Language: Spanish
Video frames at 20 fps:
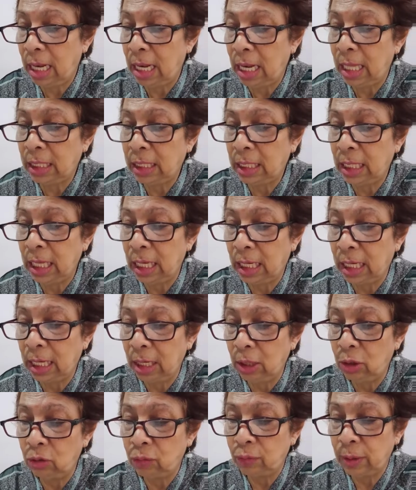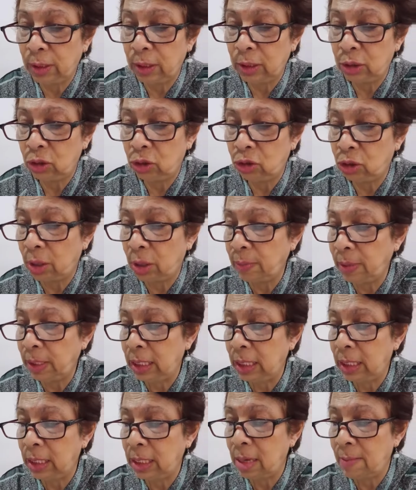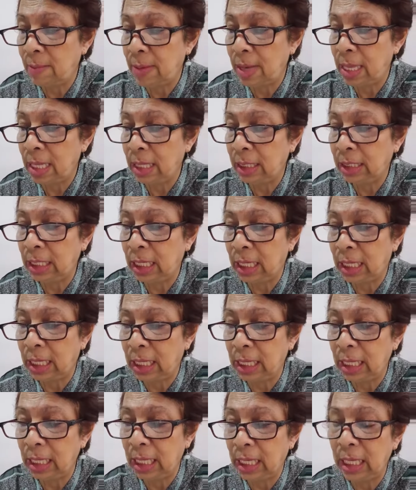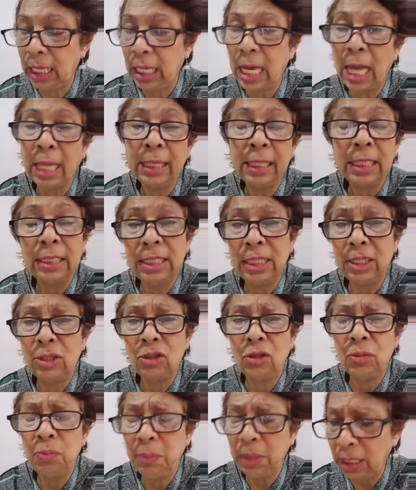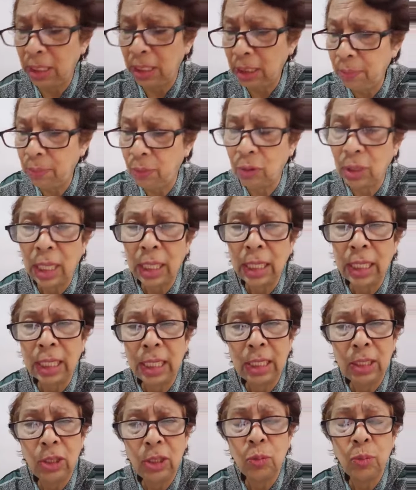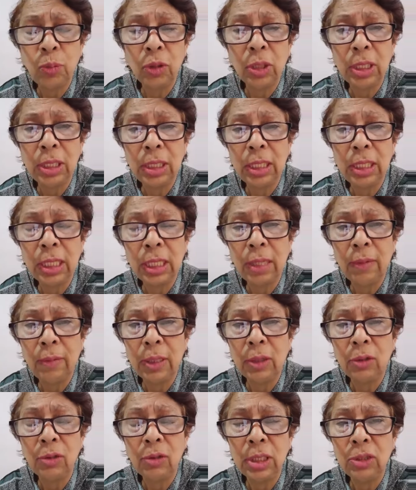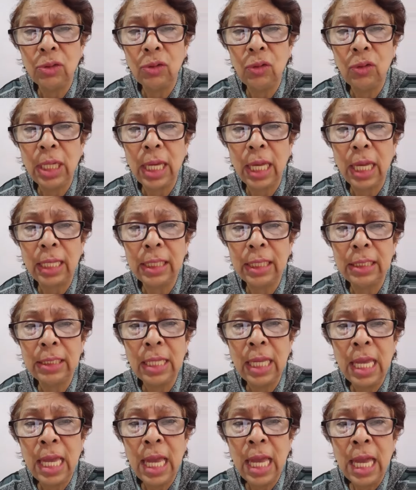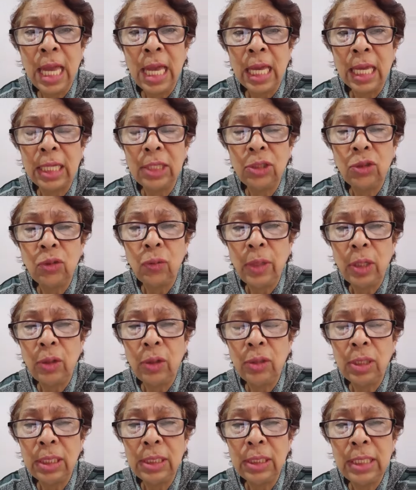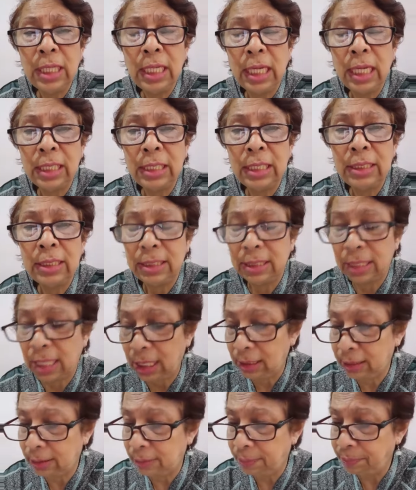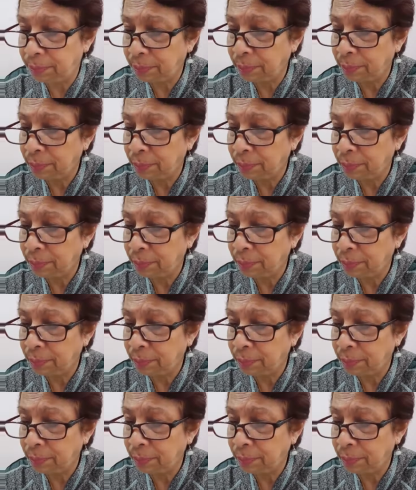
La tierra de los fereceos también era llamada tierra de gigantes. Y esto es bien importante, queridos, porque tiene que ver con estos gigantes que estuvieron desde Génesis 6.